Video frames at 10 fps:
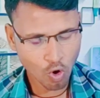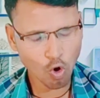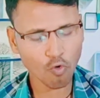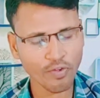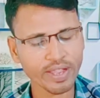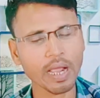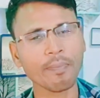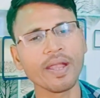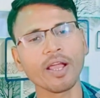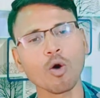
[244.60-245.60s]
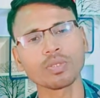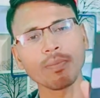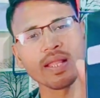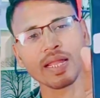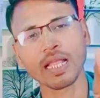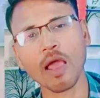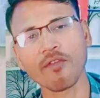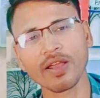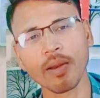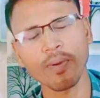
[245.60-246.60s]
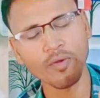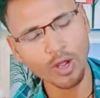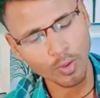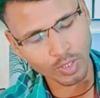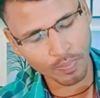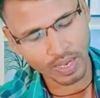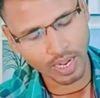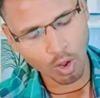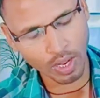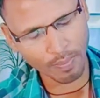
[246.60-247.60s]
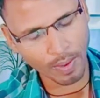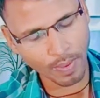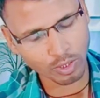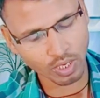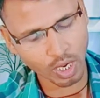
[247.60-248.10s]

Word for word: और फिंगरप्रिंट का ऑप्शन मिल जाता है फिंगरप्रिंट वाले ऑप्शन पे लगाओगे अपना पासवर्ड